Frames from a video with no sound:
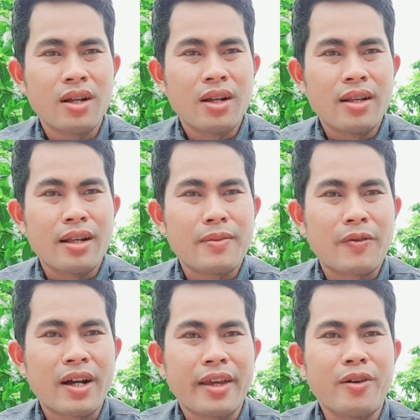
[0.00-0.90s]
nhưng mà
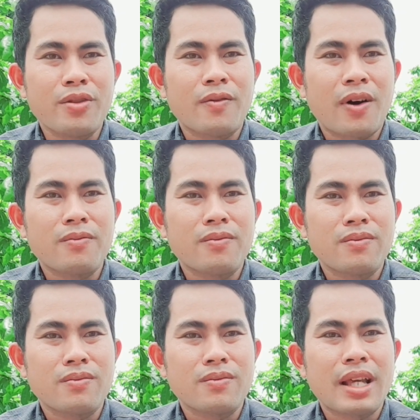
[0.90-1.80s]
phải hiểu cho
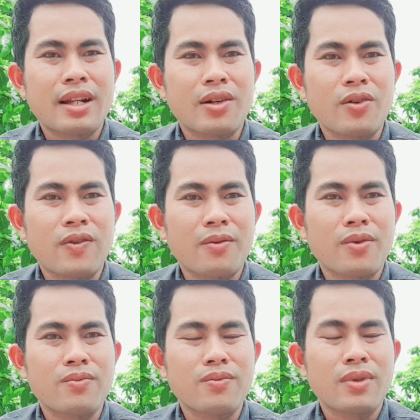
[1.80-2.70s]
Phong, gia đình của Phong
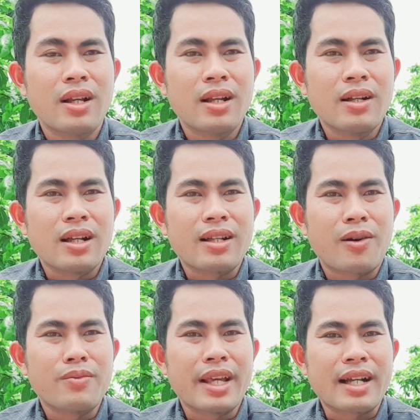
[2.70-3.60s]
cũng cái
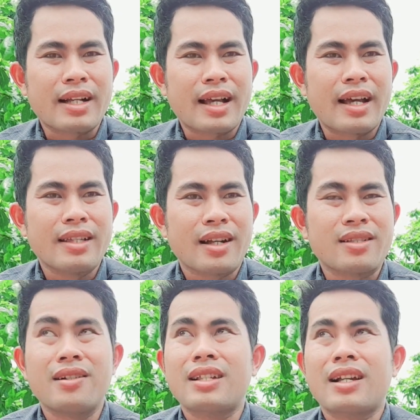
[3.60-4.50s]
công việc hàng ngày thật
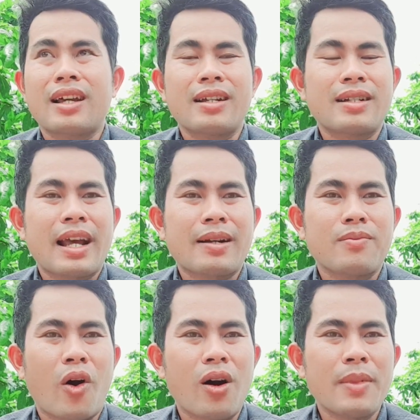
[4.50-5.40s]
sự chẳng lẽ
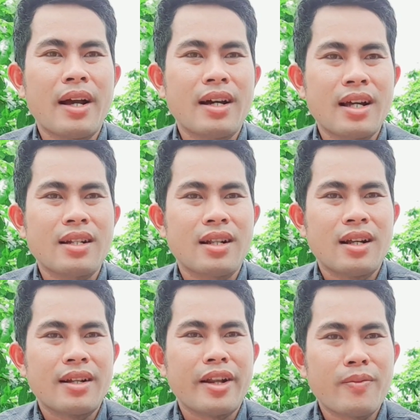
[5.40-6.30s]
đang bỏ bê hết.
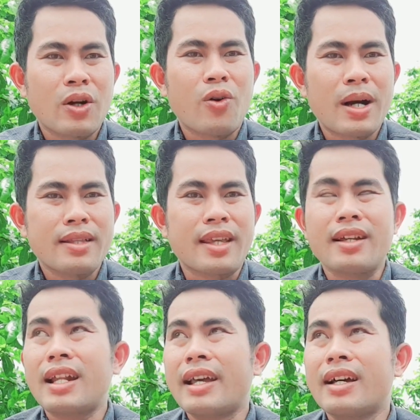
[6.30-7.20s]
Nếu mà cô bác anh chị
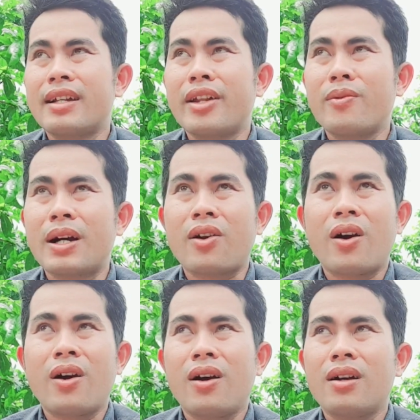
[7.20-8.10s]
ở đây á, nếu mà
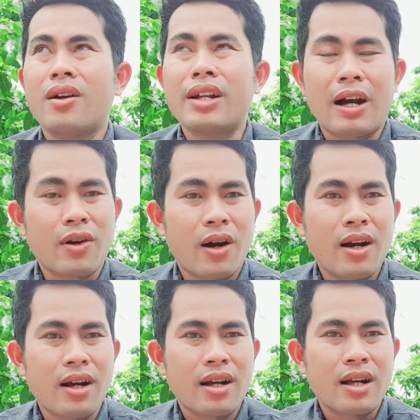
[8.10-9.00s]
có người nào
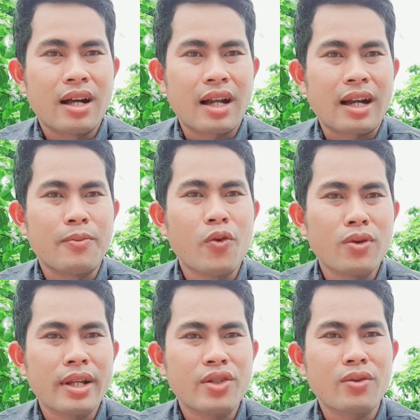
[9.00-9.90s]
đó hoặc là
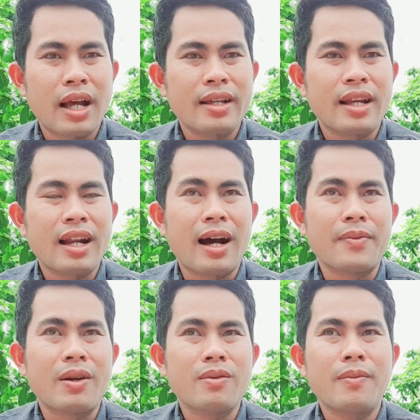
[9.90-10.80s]
muốn đi xuống đây để
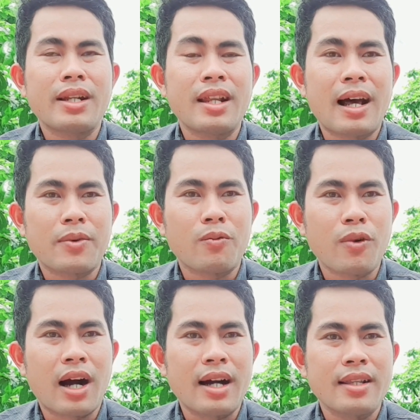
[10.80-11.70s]
làm giống như mình đi làm công
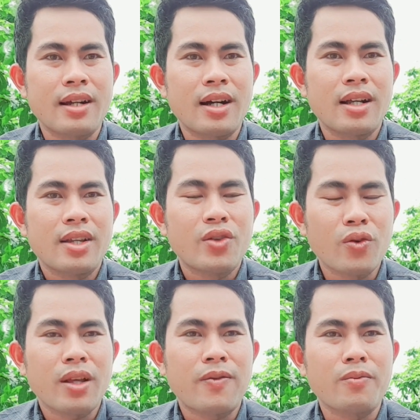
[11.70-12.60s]
quả gì đó
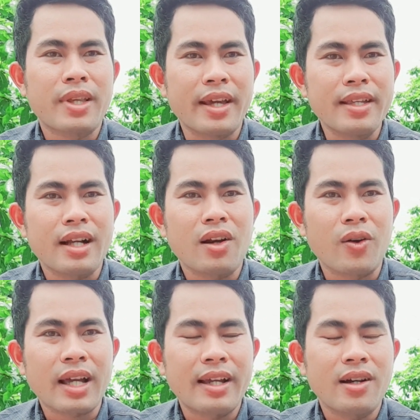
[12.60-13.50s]
xuống thì Phong chỉ những cái
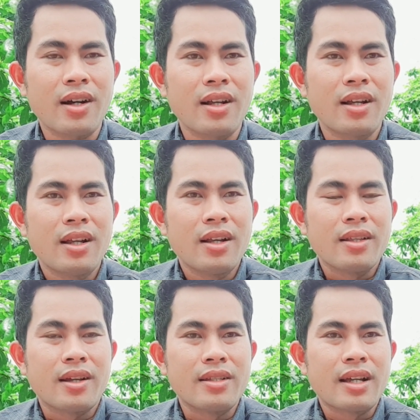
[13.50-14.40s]
loại cây đó
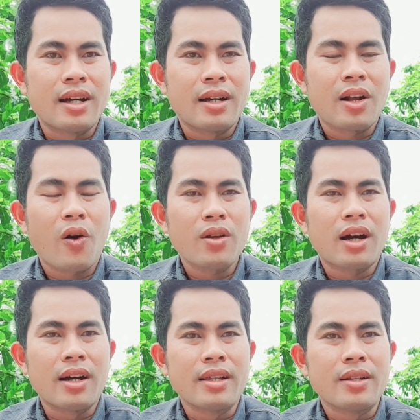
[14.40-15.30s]
rồi gói
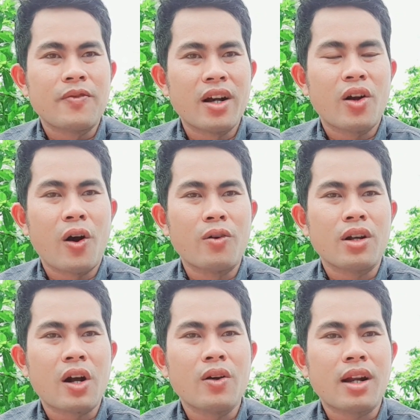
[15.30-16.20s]
lại phơi khô
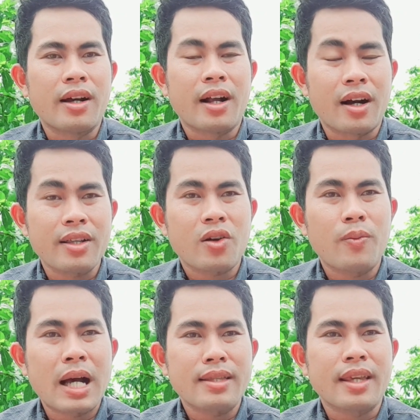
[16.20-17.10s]
rồi gói lại gửi cho cô
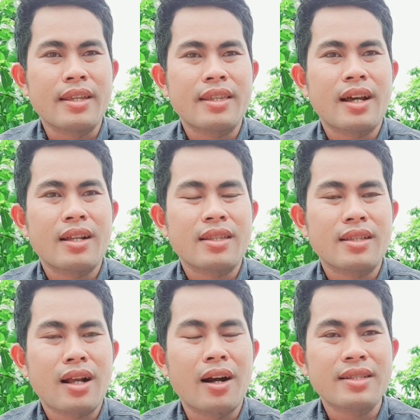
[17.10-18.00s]
bác anh chị
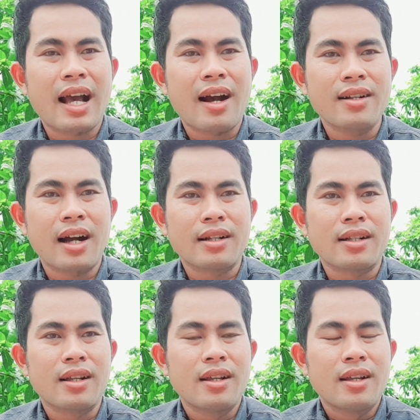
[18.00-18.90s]
ở xa ở gần.
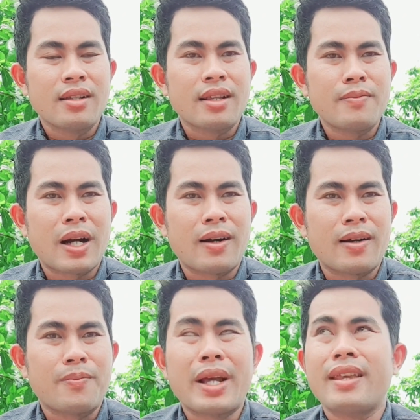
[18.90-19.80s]
Chứ
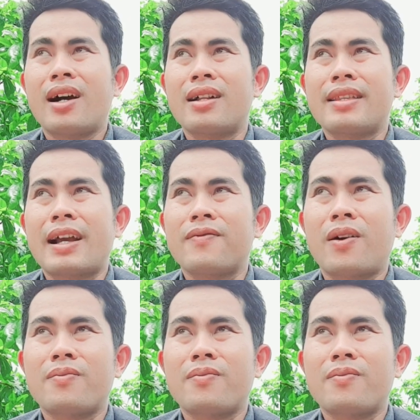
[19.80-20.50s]
mà bây giờ nhà Phong